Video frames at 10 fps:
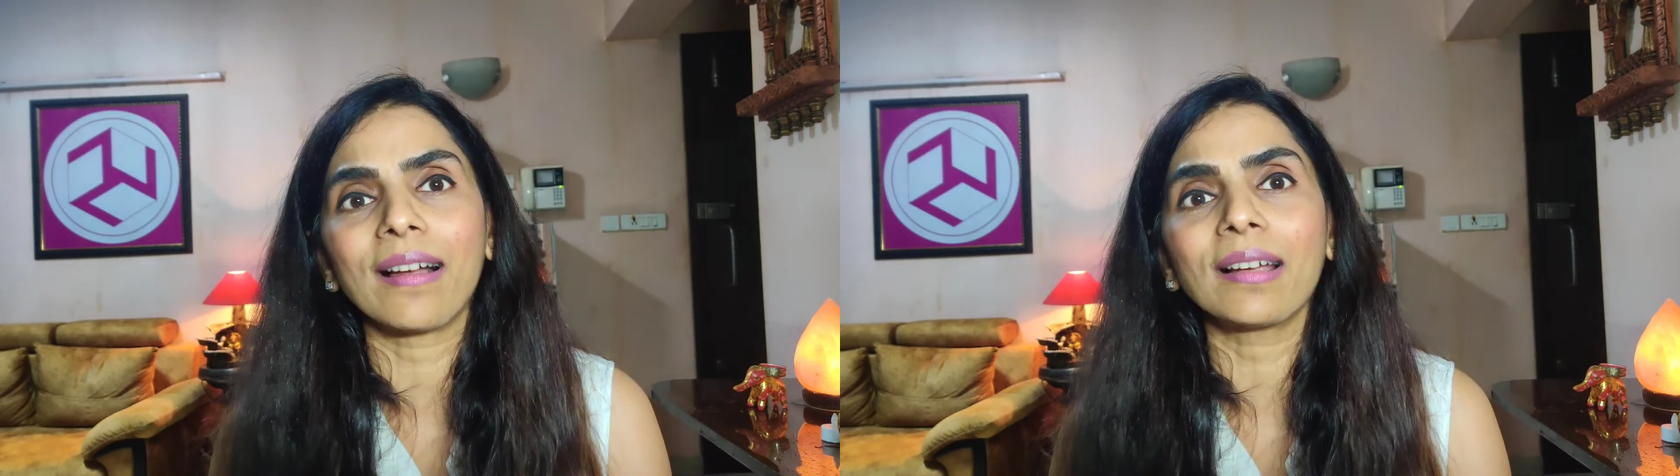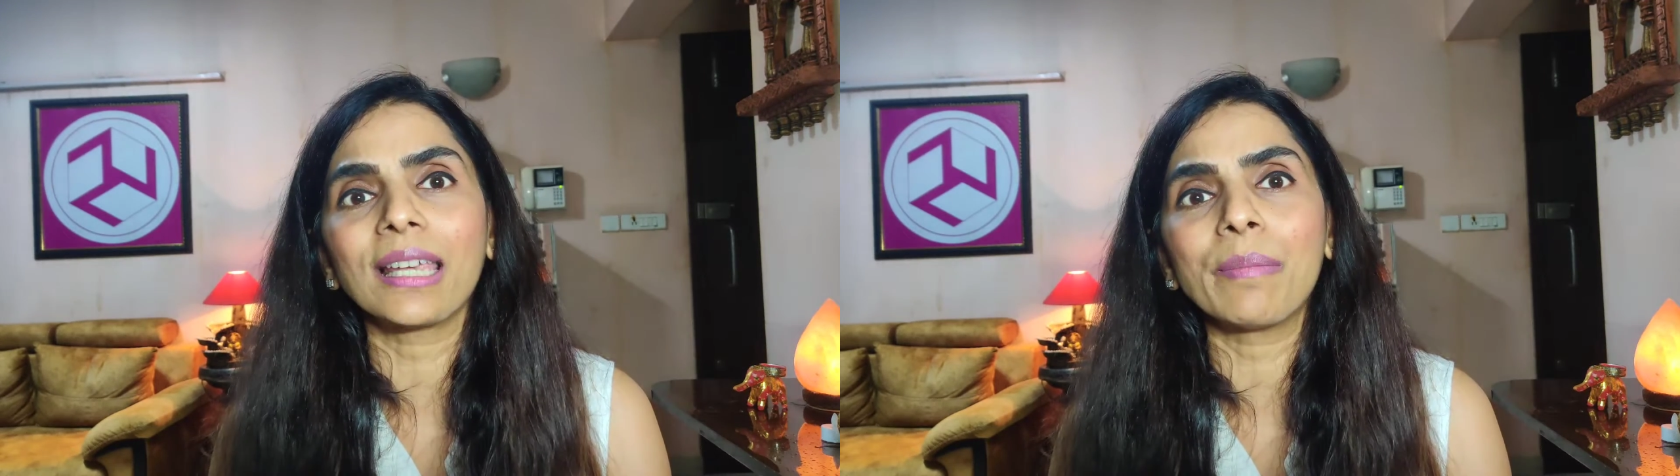
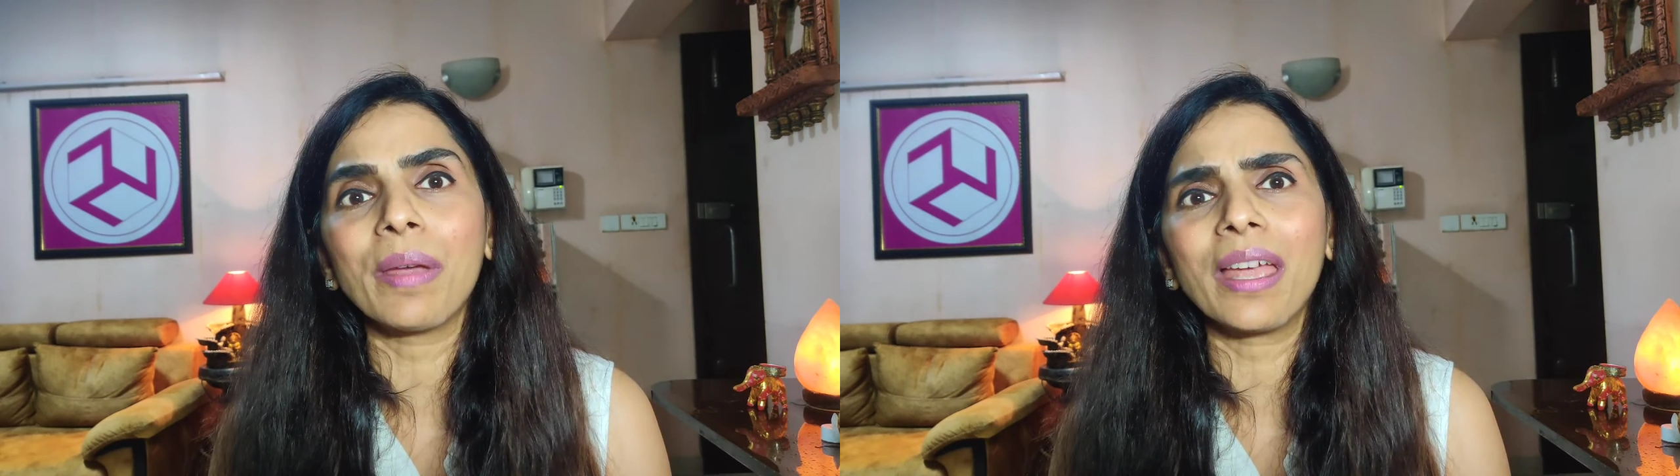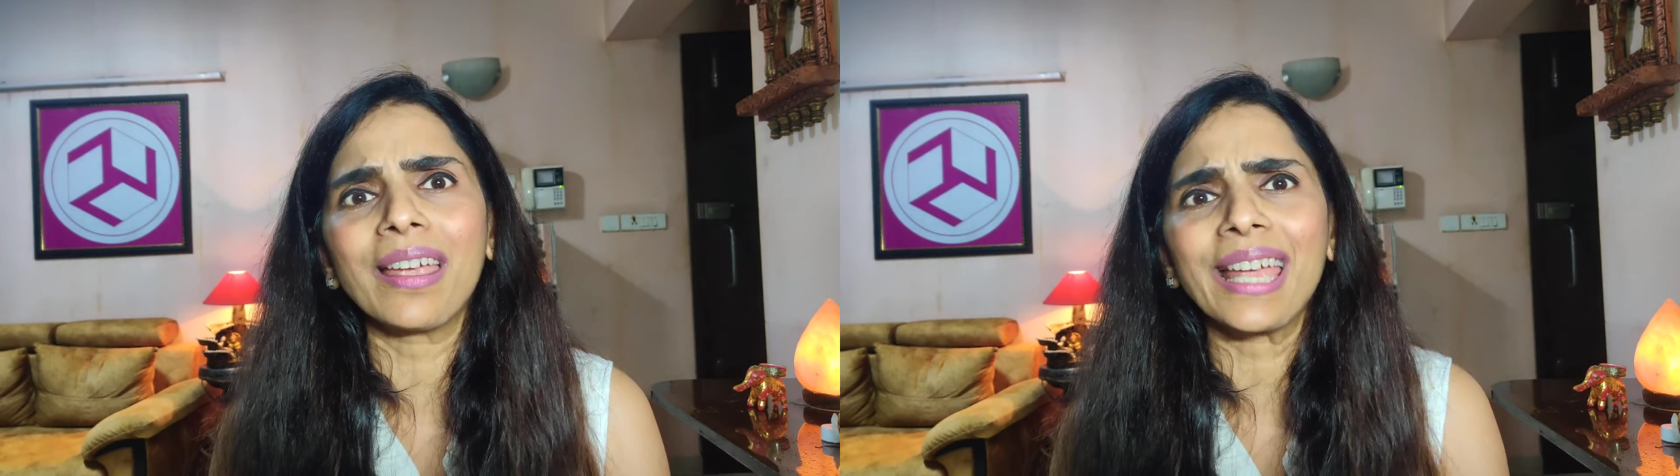था कि
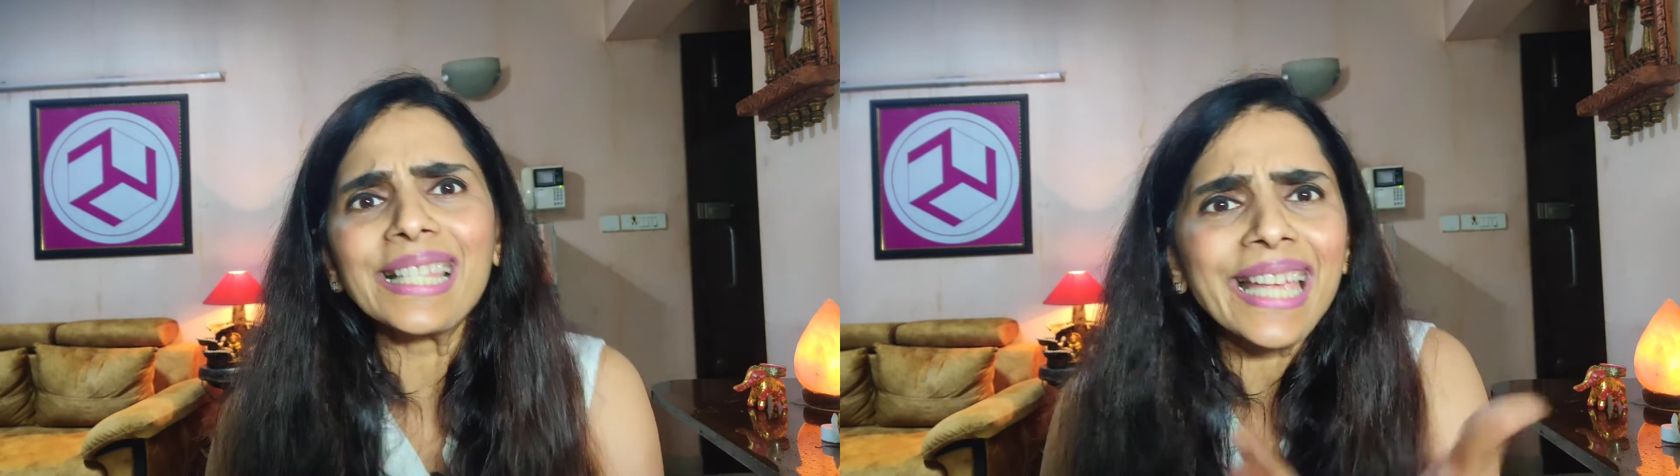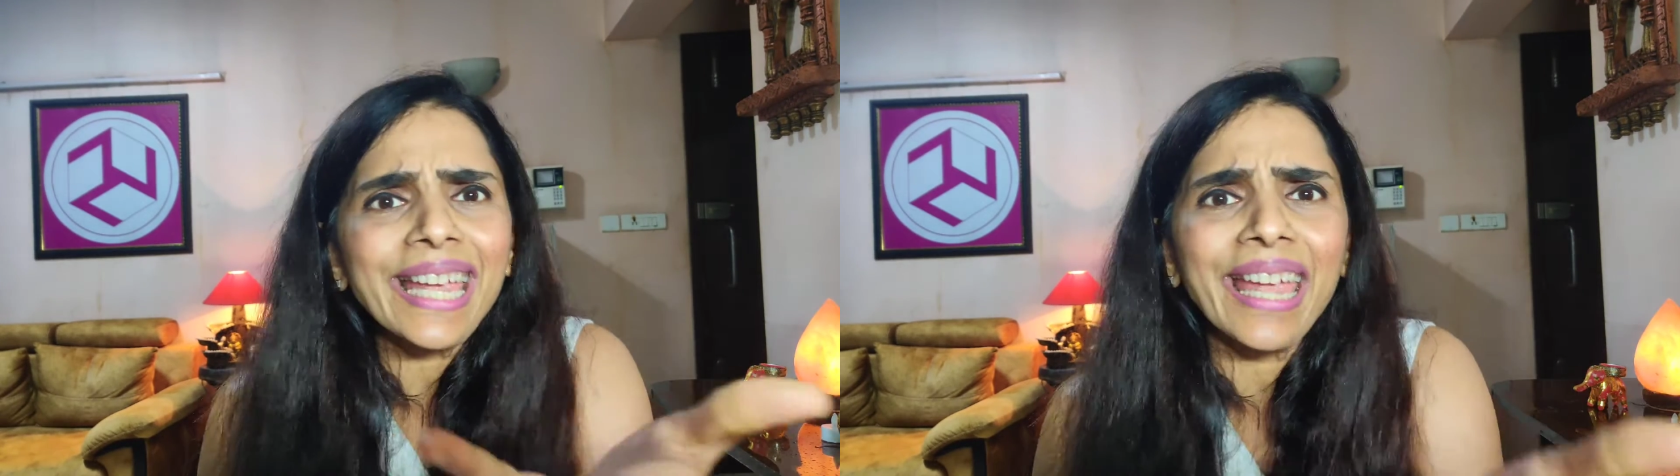मैं
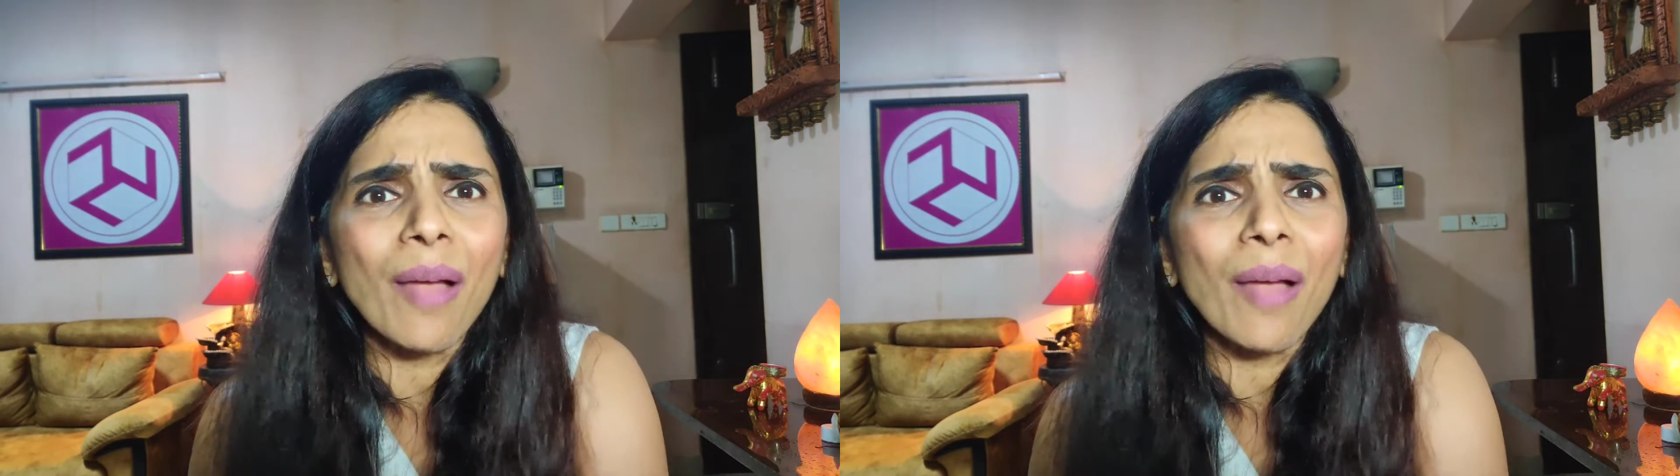कैसे